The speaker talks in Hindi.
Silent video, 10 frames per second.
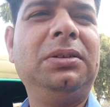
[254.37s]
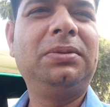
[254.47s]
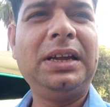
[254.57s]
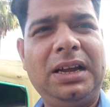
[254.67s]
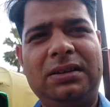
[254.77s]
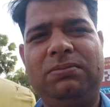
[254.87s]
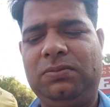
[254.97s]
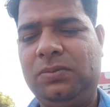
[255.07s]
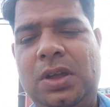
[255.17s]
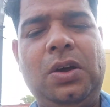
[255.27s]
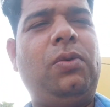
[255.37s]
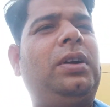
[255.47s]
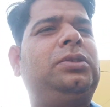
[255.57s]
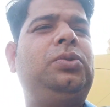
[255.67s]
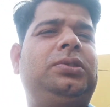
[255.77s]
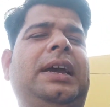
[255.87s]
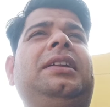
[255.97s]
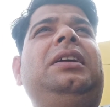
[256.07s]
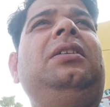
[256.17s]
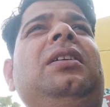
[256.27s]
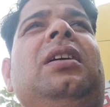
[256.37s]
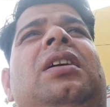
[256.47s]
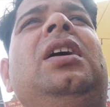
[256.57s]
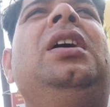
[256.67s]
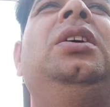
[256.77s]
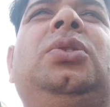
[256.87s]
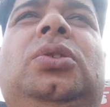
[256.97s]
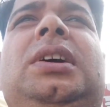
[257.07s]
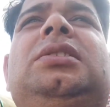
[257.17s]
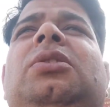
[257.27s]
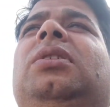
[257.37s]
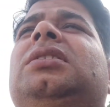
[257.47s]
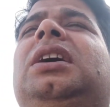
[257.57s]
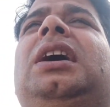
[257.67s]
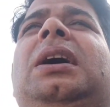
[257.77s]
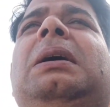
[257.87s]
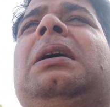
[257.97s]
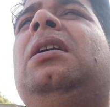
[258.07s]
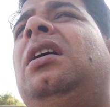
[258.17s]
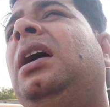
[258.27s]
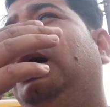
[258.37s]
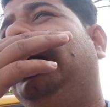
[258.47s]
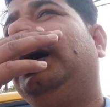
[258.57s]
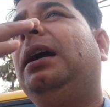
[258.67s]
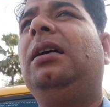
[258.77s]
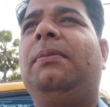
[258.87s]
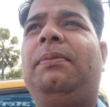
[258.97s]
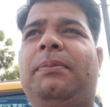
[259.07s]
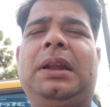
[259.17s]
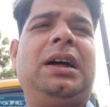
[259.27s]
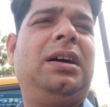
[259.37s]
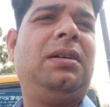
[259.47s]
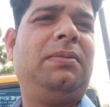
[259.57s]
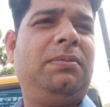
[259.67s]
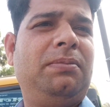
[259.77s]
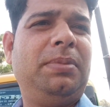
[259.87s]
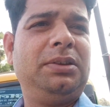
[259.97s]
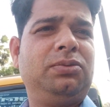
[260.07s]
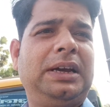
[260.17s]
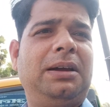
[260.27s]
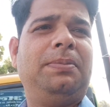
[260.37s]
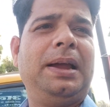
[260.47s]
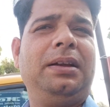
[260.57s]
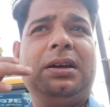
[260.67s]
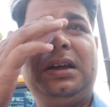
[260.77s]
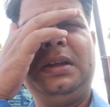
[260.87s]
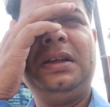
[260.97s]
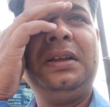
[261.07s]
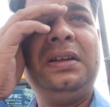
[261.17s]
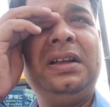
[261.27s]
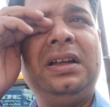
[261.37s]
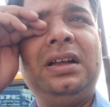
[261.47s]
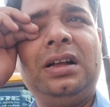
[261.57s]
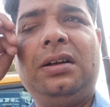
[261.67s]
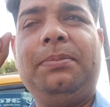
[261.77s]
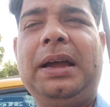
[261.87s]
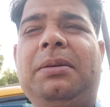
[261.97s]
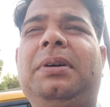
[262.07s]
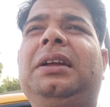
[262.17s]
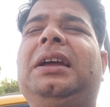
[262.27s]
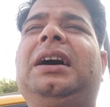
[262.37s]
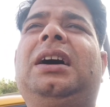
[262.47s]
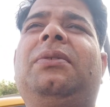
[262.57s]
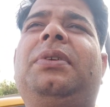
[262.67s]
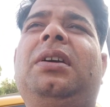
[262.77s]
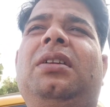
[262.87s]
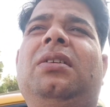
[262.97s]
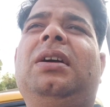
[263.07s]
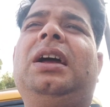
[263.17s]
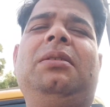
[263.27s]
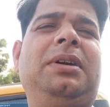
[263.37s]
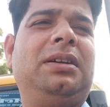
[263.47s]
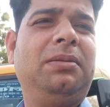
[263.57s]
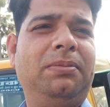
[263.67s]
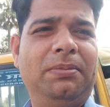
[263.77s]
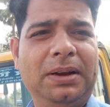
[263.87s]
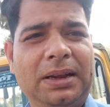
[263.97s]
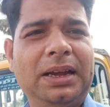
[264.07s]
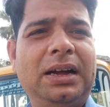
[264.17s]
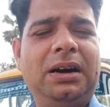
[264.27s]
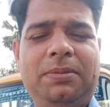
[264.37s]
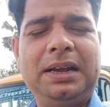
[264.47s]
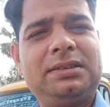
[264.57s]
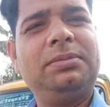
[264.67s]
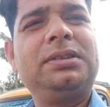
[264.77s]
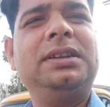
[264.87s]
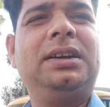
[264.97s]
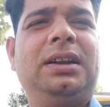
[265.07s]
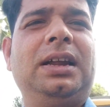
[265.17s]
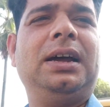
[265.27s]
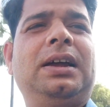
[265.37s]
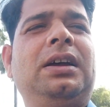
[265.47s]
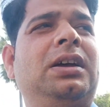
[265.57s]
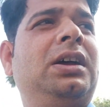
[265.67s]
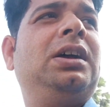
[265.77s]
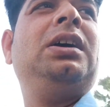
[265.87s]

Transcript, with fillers: मतलब क्या वक्त तो कुछ है नहीं छोटा सा वक्त था मेरा बन चुका है बाइक बाइक बन गया फिर हेलमेट बन गया अब यहाँ से बस निकलना है